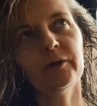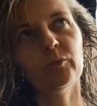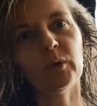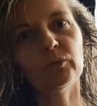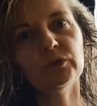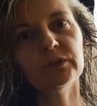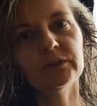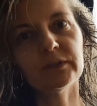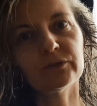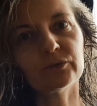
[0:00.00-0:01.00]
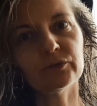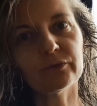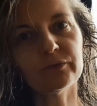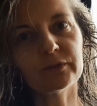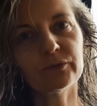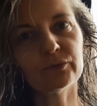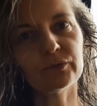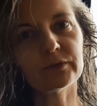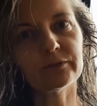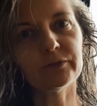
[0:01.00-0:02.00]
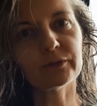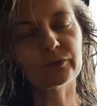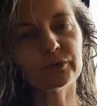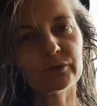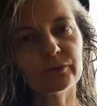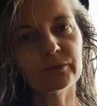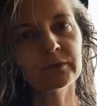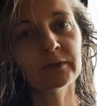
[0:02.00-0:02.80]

mamusie i tatusiowie, którzy wiążą